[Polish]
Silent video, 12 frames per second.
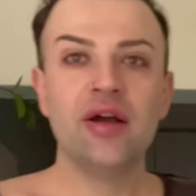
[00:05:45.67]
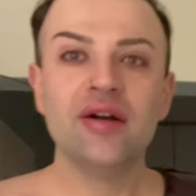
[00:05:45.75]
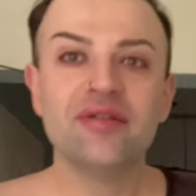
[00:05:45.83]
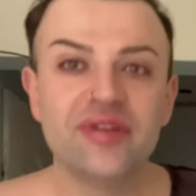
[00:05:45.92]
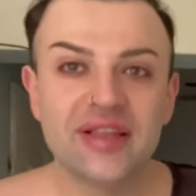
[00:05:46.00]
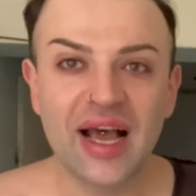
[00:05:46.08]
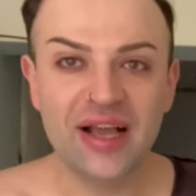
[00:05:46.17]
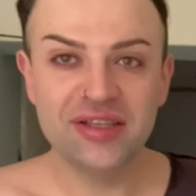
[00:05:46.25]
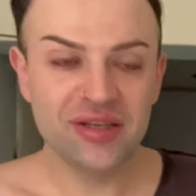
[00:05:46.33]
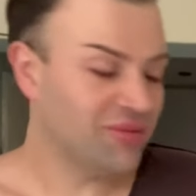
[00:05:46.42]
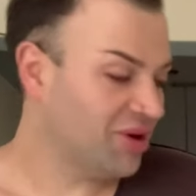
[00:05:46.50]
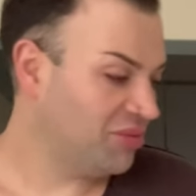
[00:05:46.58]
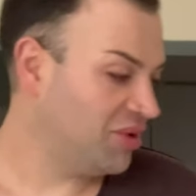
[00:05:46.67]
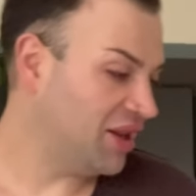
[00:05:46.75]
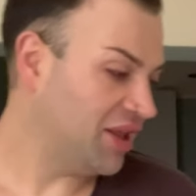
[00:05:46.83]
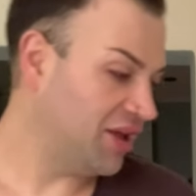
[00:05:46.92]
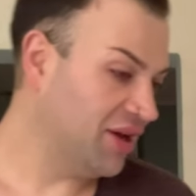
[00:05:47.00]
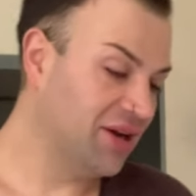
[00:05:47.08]
Witajcie moi
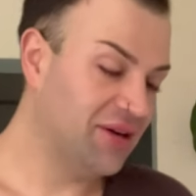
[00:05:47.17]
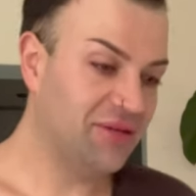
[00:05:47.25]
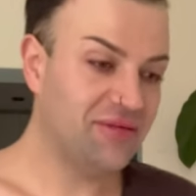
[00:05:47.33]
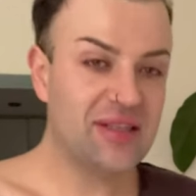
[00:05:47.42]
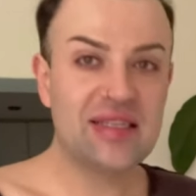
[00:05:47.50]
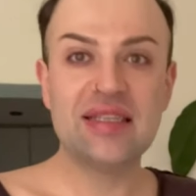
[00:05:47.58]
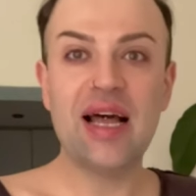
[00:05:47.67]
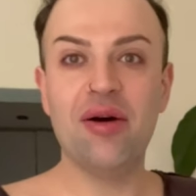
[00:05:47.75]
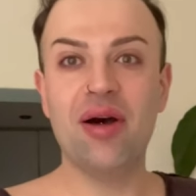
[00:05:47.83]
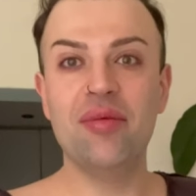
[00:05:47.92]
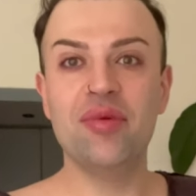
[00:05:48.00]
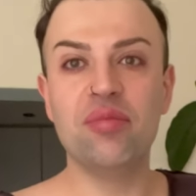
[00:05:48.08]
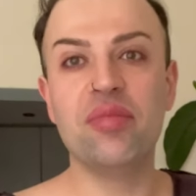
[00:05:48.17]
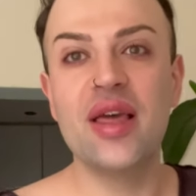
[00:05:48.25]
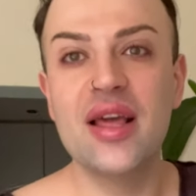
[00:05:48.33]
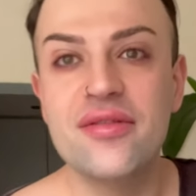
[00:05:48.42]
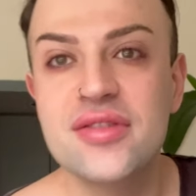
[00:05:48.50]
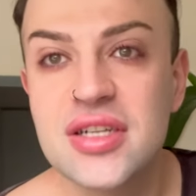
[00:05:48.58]
mili. Wstałem i
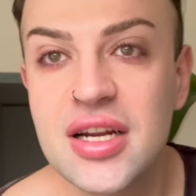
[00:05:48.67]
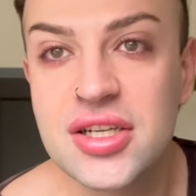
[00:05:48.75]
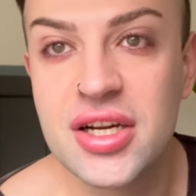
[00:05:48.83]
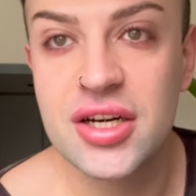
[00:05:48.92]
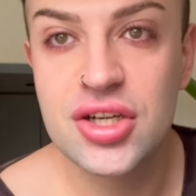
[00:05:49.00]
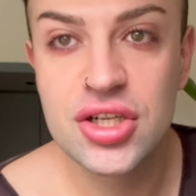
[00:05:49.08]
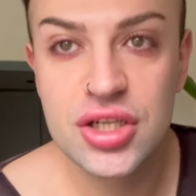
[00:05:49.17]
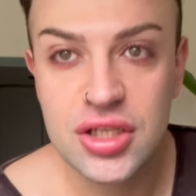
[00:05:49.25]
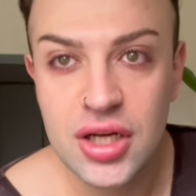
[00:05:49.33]
pierwsza rzecz,